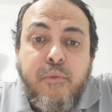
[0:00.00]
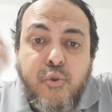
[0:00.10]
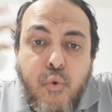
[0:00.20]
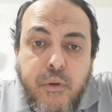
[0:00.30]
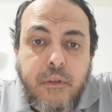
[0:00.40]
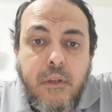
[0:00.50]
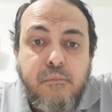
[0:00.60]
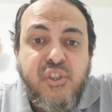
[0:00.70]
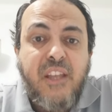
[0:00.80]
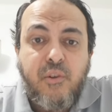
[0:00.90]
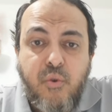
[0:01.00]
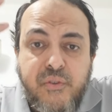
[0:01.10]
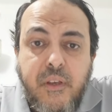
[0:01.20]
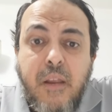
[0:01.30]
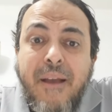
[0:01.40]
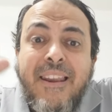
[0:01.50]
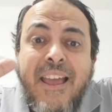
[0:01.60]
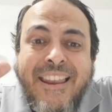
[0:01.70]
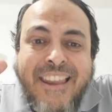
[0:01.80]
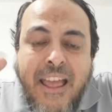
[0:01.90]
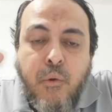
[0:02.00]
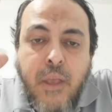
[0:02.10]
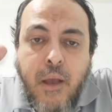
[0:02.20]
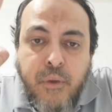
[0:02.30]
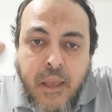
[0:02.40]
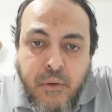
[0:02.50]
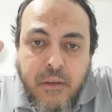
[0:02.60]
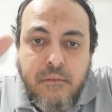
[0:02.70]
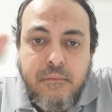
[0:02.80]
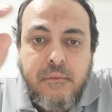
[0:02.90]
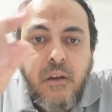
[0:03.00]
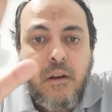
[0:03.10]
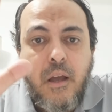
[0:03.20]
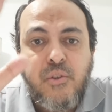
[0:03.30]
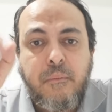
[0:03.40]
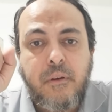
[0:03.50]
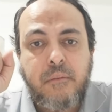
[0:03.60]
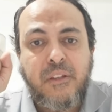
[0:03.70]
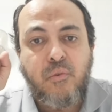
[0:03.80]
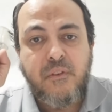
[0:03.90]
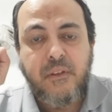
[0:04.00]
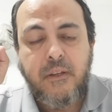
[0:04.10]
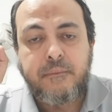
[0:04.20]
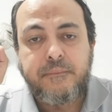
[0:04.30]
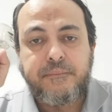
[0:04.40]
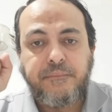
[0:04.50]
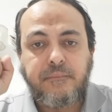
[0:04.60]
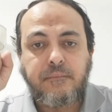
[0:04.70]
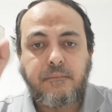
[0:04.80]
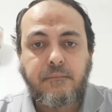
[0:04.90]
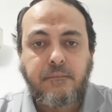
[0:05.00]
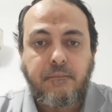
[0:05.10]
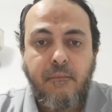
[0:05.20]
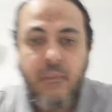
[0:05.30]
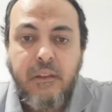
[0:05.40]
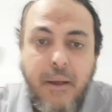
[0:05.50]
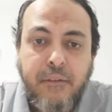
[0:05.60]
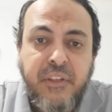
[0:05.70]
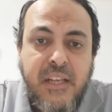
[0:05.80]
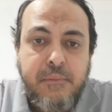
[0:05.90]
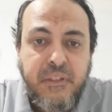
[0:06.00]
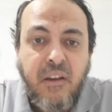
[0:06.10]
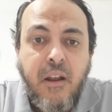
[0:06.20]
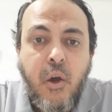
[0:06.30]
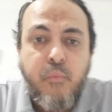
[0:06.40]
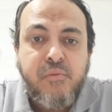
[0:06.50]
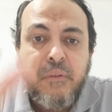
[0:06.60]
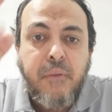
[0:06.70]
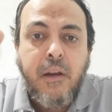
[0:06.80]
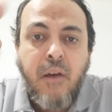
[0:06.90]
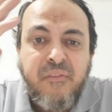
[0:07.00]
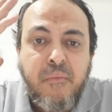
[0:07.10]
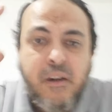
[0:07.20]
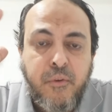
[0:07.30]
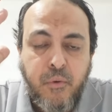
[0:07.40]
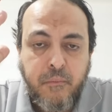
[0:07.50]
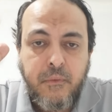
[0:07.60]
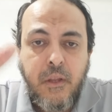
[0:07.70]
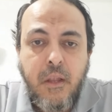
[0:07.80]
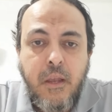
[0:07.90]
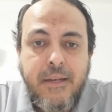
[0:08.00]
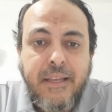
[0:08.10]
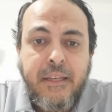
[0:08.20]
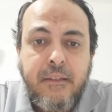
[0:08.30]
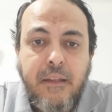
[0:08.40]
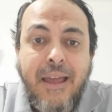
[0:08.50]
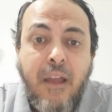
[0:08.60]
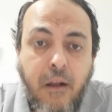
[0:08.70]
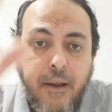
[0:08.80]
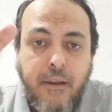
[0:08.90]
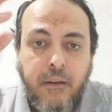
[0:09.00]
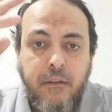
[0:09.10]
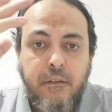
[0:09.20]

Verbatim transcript: مشغول مش قادر يكسر يبقى على الاقل قوي قوي قوي تقرا 10 مرات بعد كل صلاه طبعا في ناس بتقراها 500 مره و1000 مره في اليوم لكن على الاقل